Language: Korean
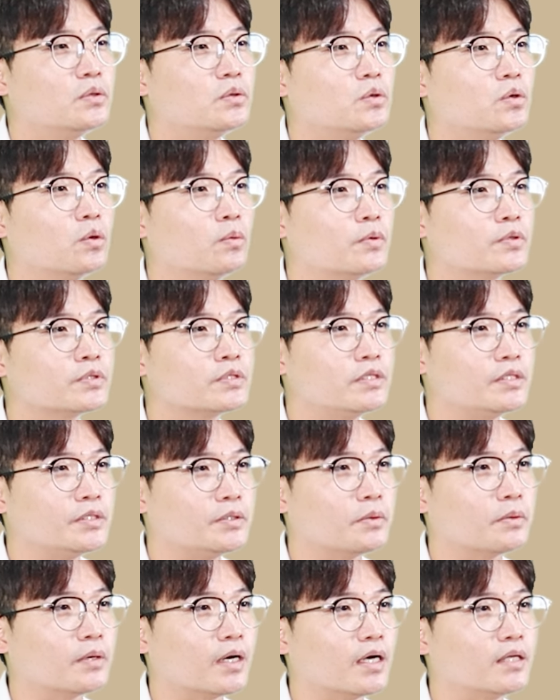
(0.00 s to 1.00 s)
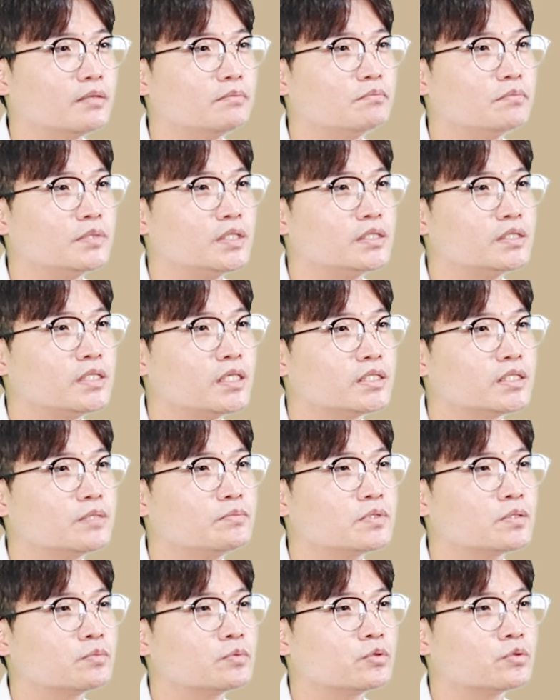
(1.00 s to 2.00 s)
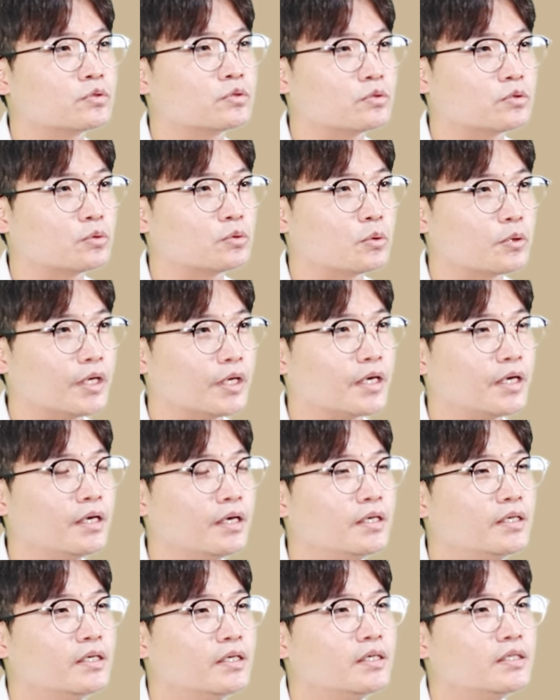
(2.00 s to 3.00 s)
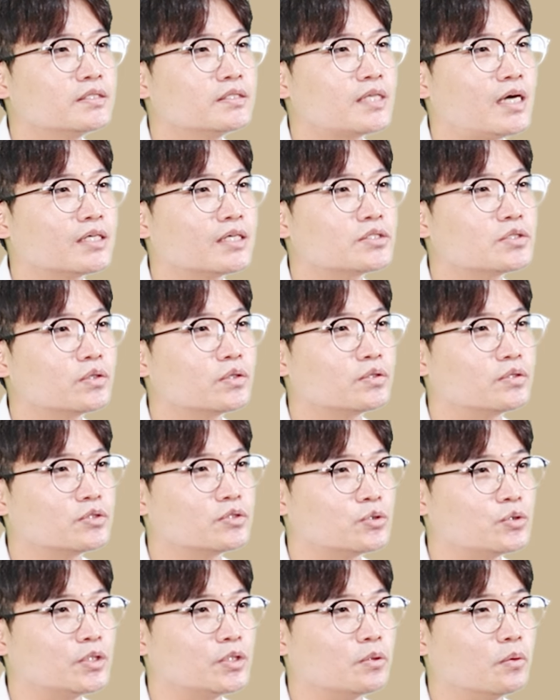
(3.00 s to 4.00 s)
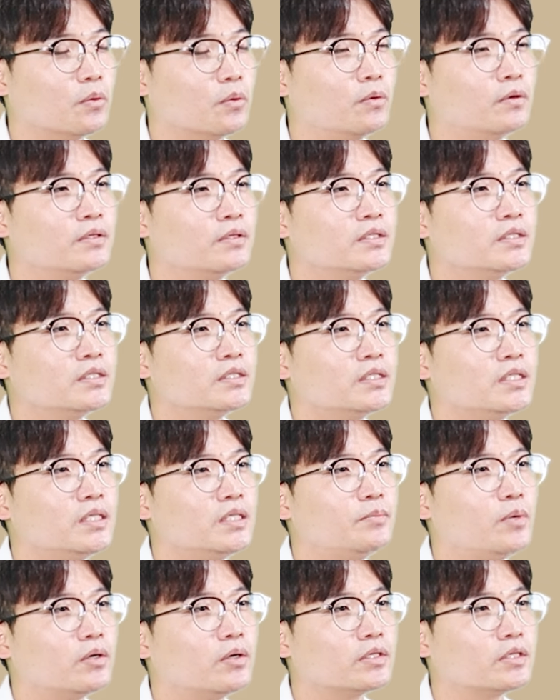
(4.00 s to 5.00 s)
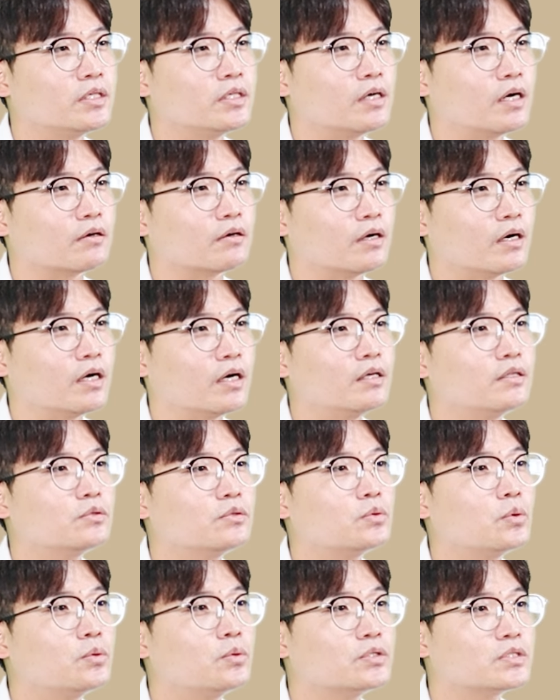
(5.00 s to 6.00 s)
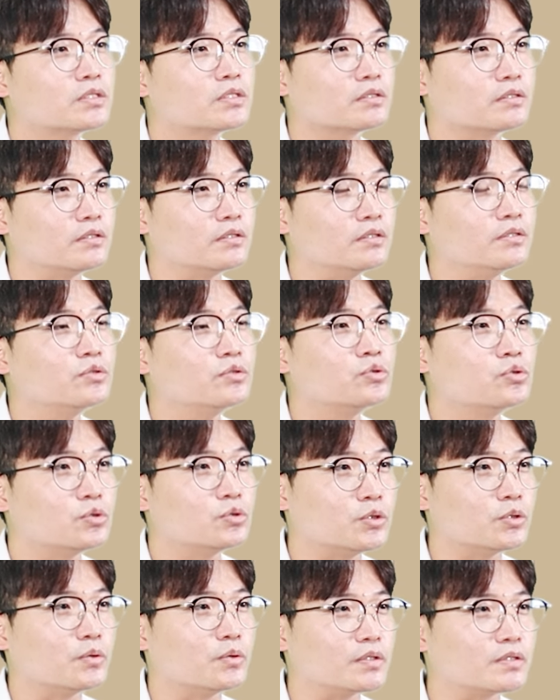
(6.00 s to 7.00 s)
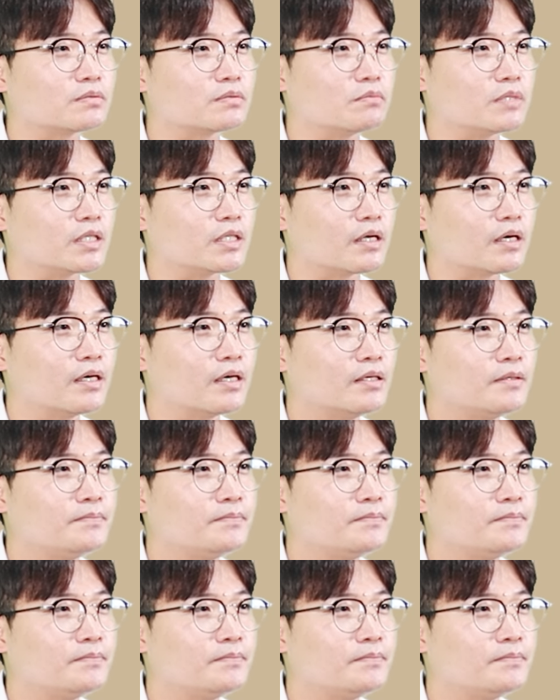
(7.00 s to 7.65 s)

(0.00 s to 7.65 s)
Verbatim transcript: 로봇을 이용한 미세 침습 수술을 통해 상처를 줄이고 입원 기간과 통증을 줄이고 있습니다.